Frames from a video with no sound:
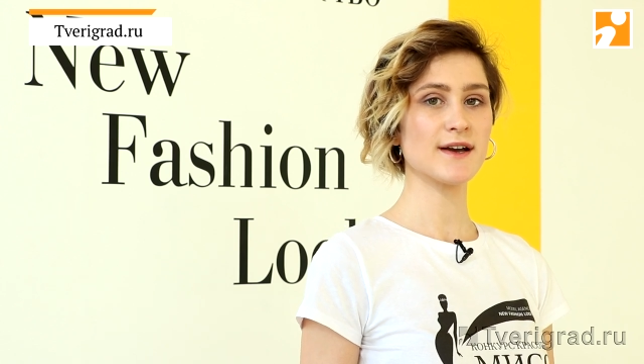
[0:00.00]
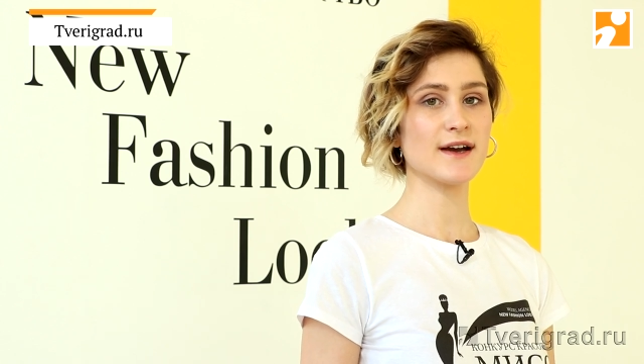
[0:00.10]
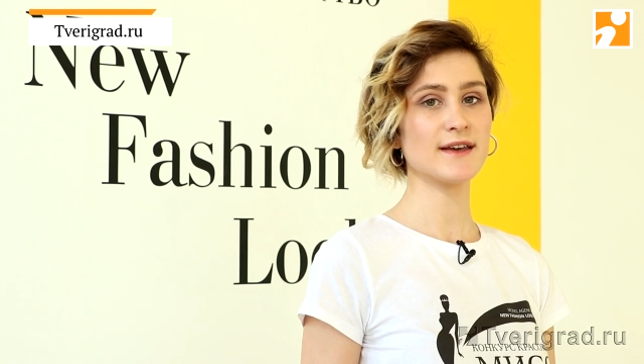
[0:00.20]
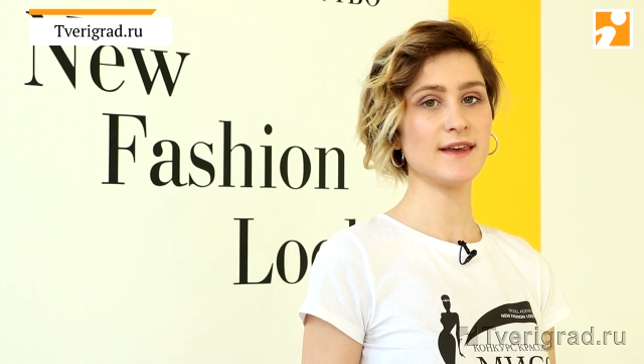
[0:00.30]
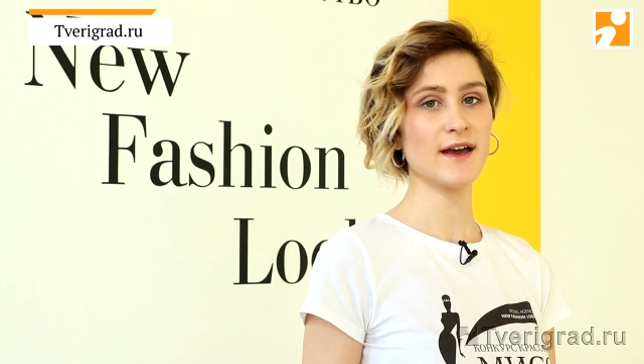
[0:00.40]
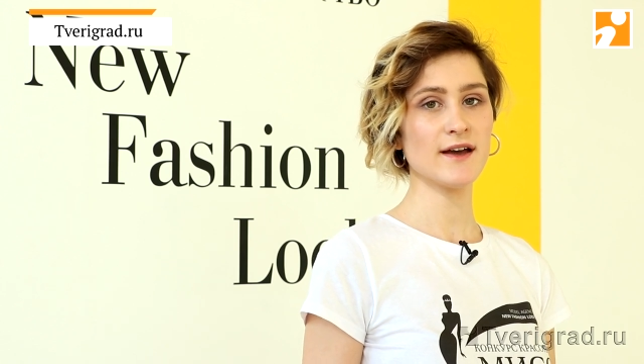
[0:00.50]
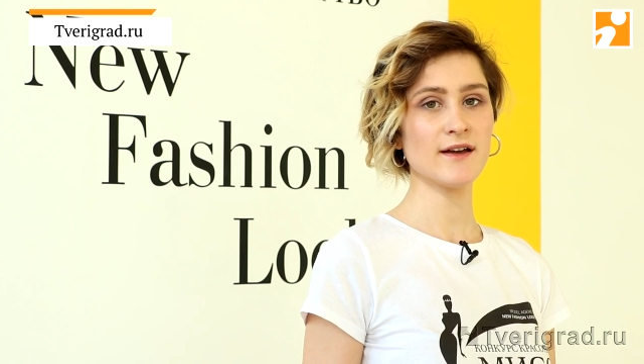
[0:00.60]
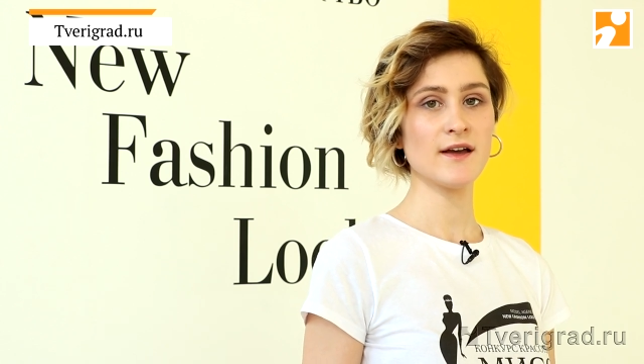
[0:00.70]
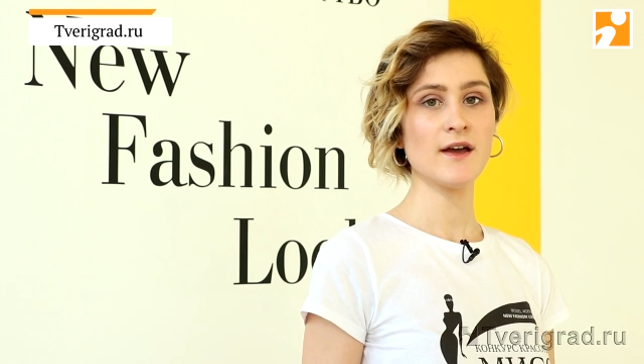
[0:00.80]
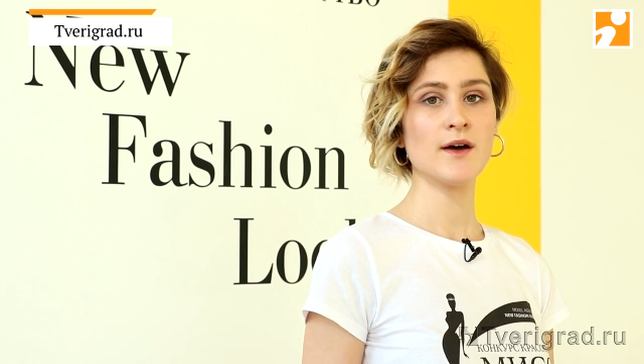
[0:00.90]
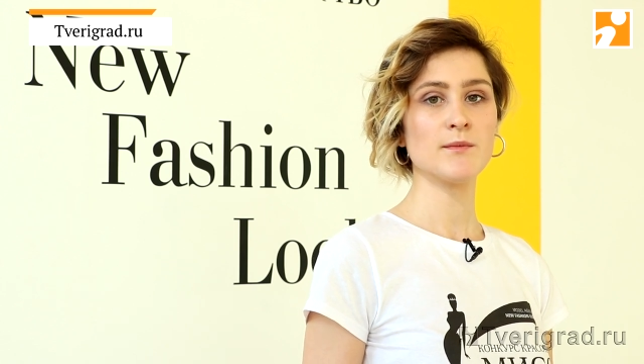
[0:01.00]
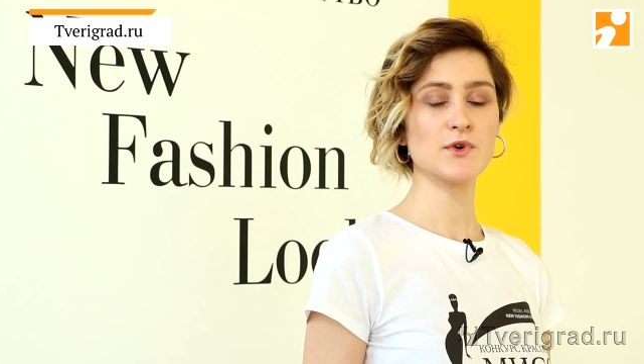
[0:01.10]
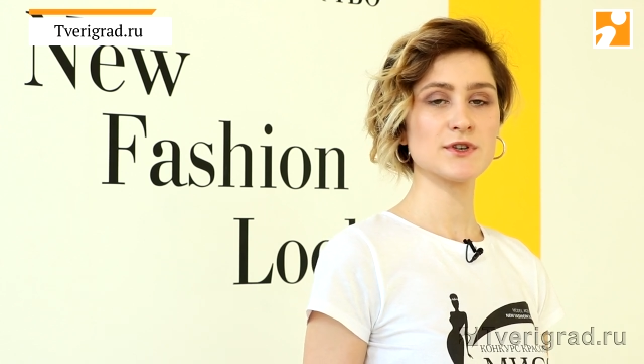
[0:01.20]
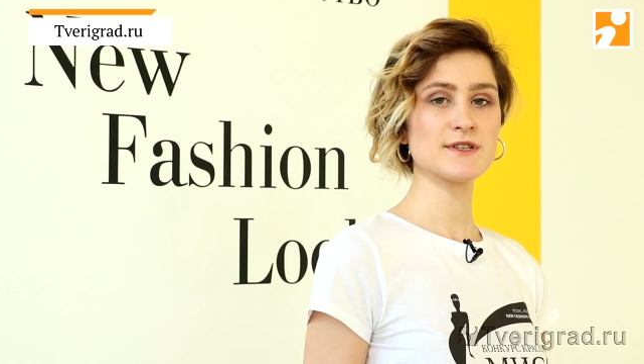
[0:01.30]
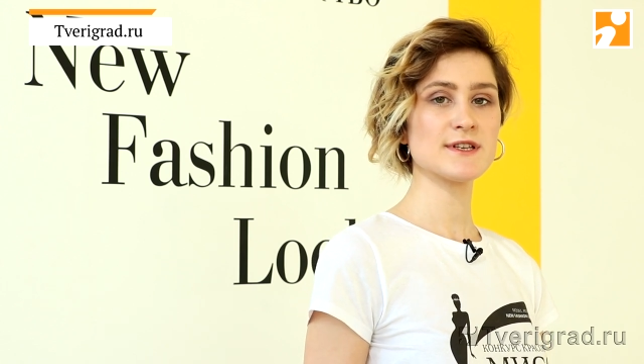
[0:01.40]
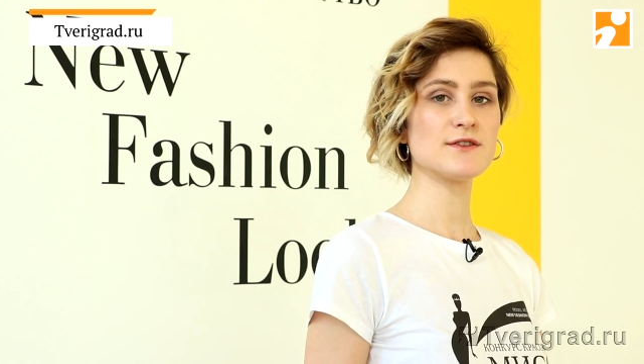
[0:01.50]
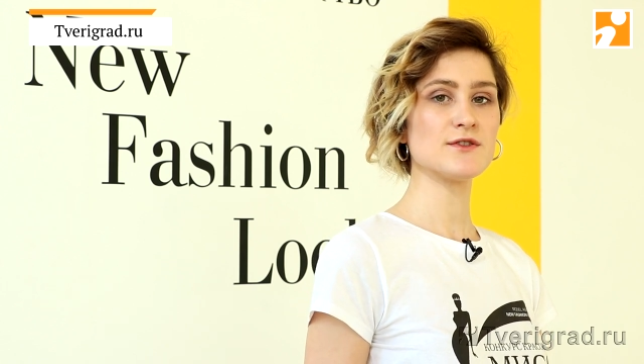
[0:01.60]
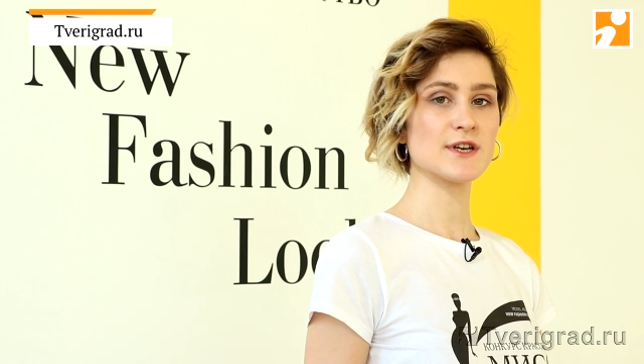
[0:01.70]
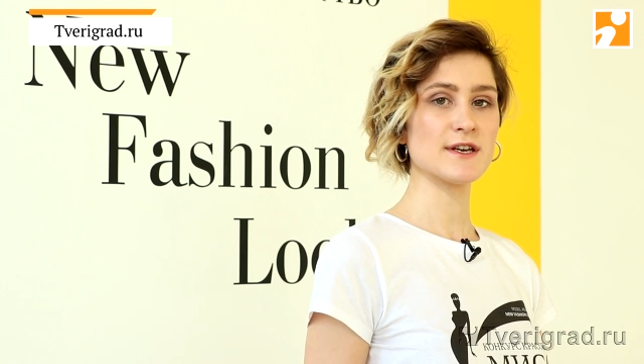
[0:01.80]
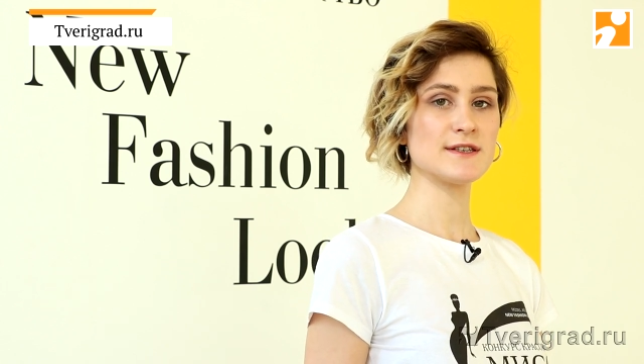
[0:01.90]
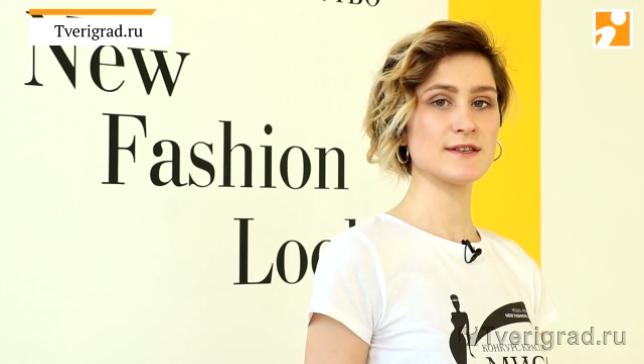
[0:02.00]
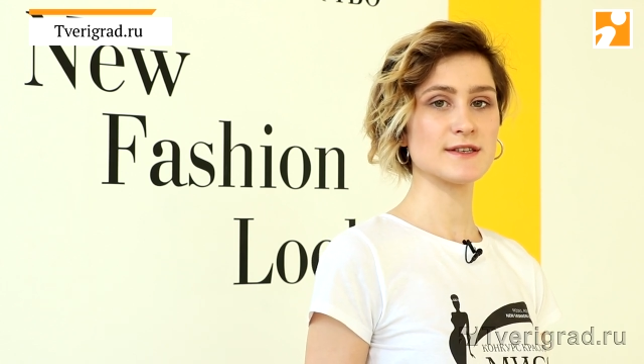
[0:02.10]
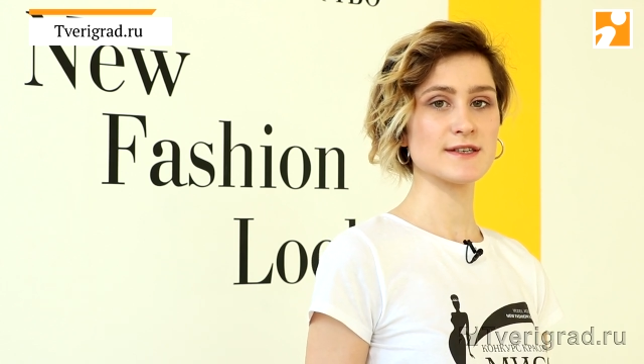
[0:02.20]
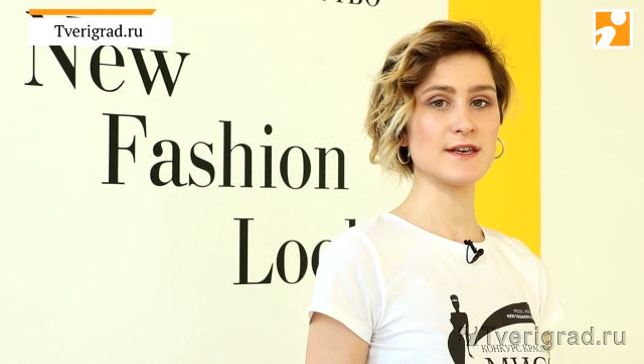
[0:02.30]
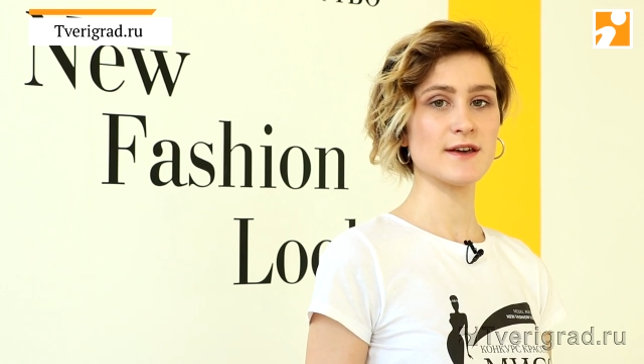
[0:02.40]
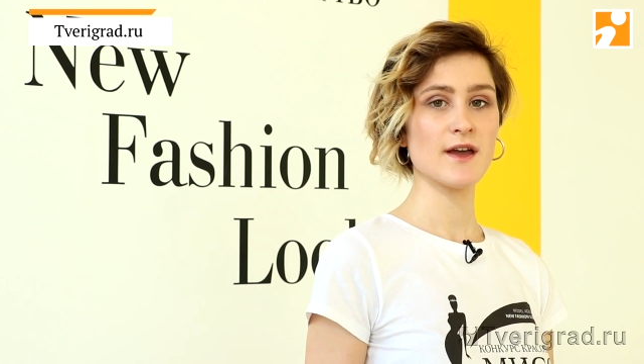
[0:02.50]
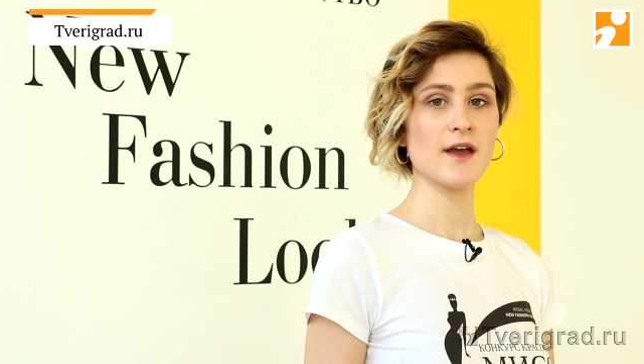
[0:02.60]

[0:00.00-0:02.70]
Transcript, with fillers: как я, может стать участницей.